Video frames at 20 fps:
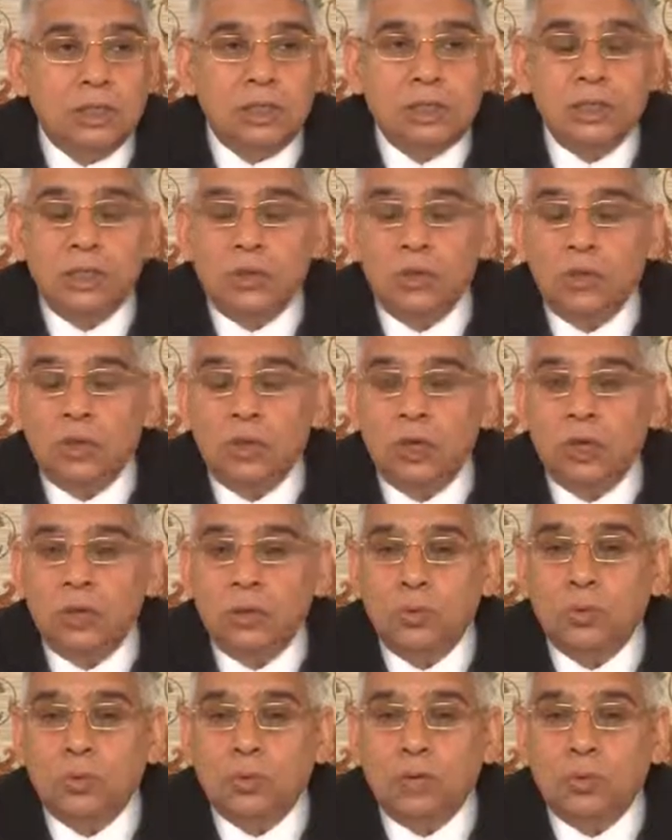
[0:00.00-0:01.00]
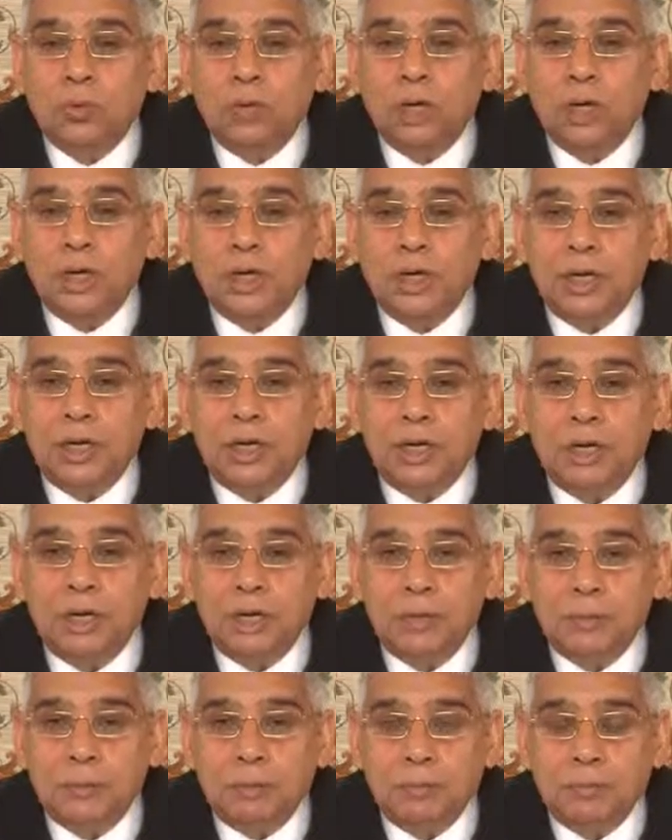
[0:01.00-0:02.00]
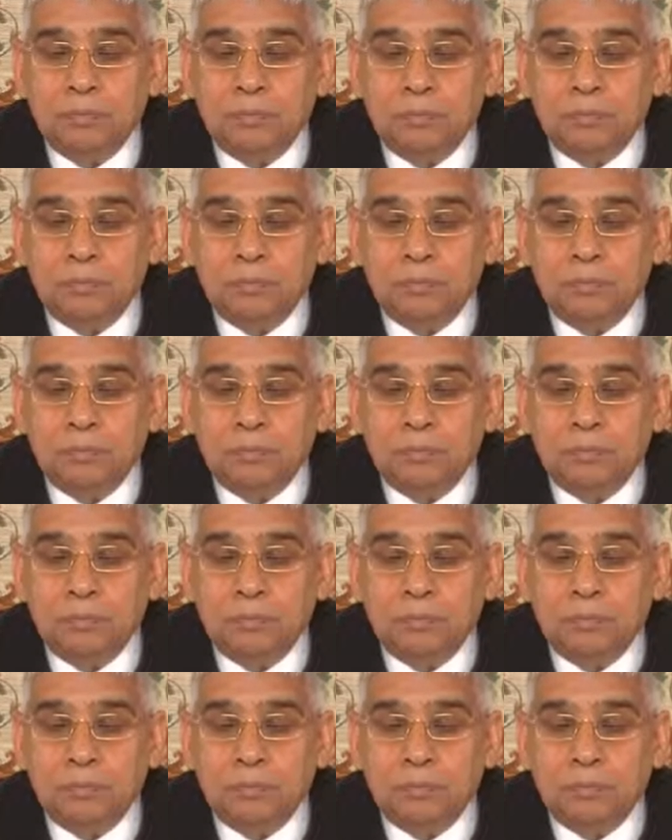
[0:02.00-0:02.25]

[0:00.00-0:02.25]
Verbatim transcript: गति को अनुतम कह रहे हैं